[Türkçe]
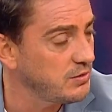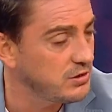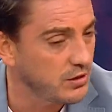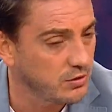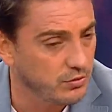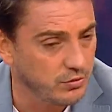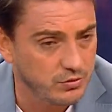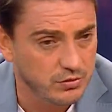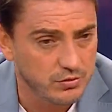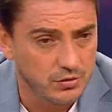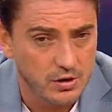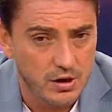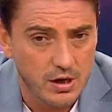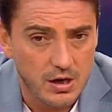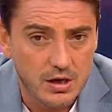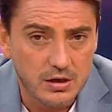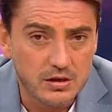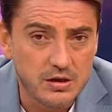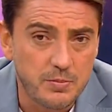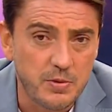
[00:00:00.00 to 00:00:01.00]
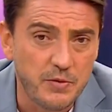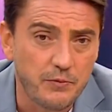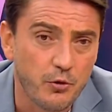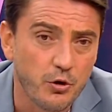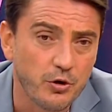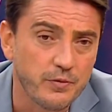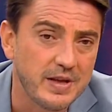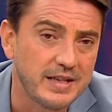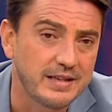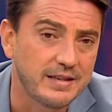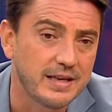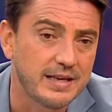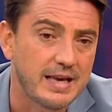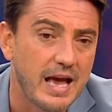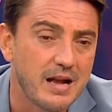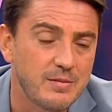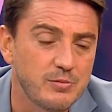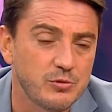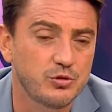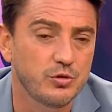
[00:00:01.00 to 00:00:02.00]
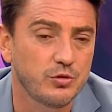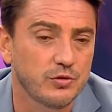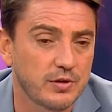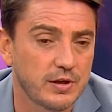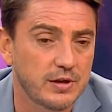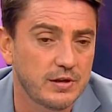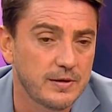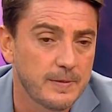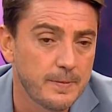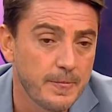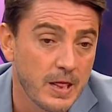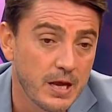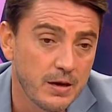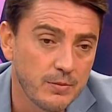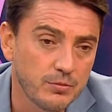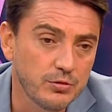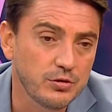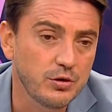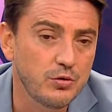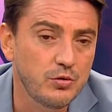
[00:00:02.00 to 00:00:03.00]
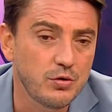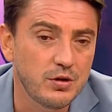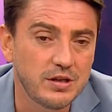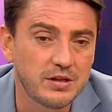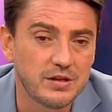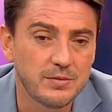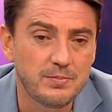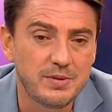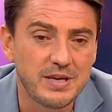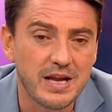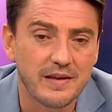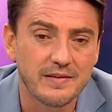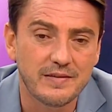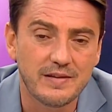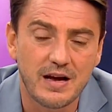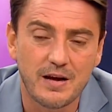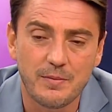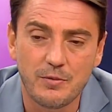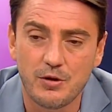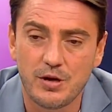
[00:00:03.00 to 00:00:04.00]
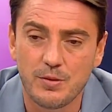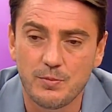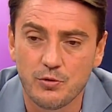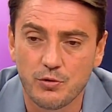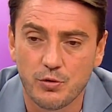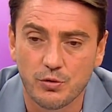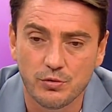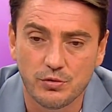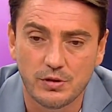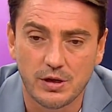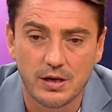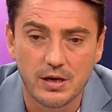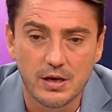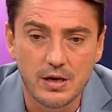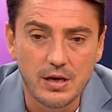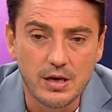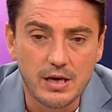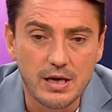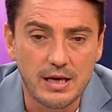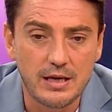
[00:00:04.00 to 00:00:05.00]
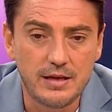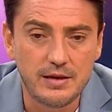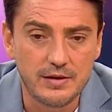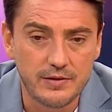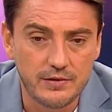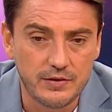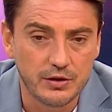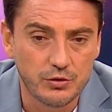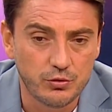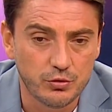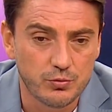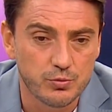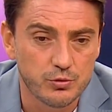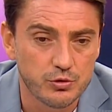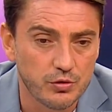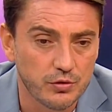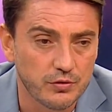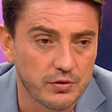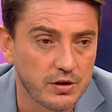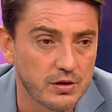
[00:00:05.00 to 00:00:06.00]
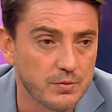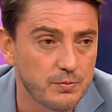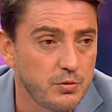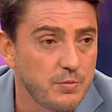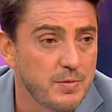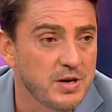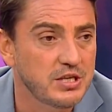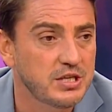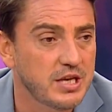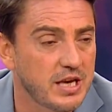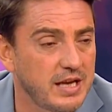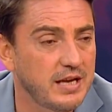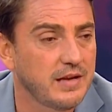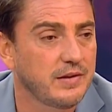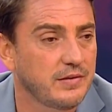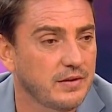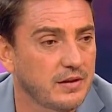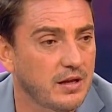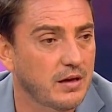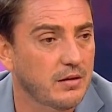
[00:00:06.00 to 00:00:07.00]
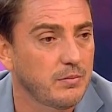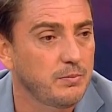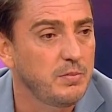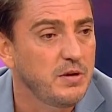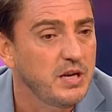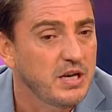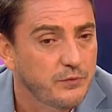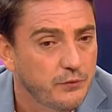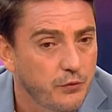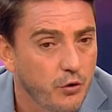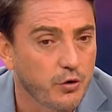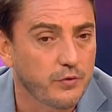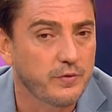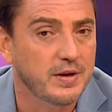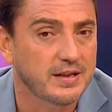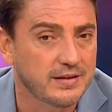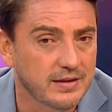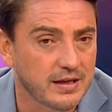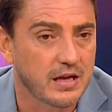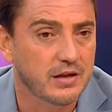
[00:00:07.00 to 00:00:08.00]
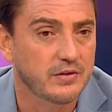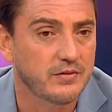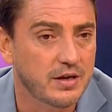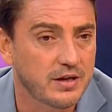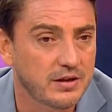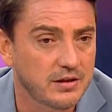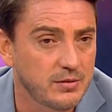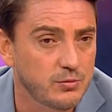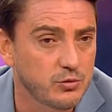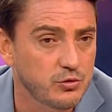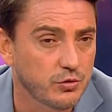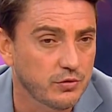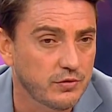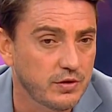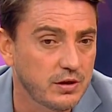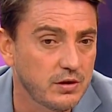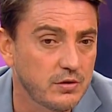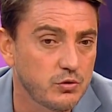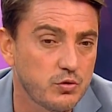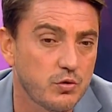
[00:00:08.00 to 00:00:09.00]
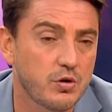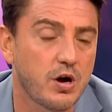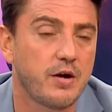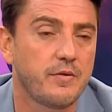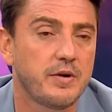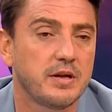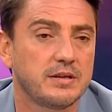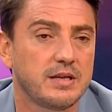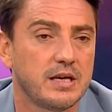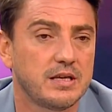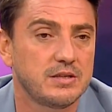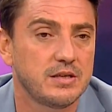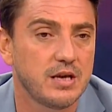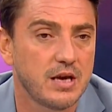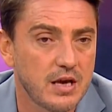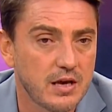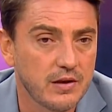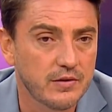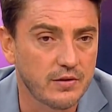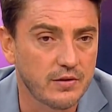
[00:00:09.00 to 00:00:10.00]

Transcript: açabilecek oyuncu. İşte bir de gelmiş olsaydı burada yönetim biraz daha böyle bu konuda elini sık tutmuş olsaydı bu maçı en azından bir forvet transfer edilmiş olsaydı çok avantaj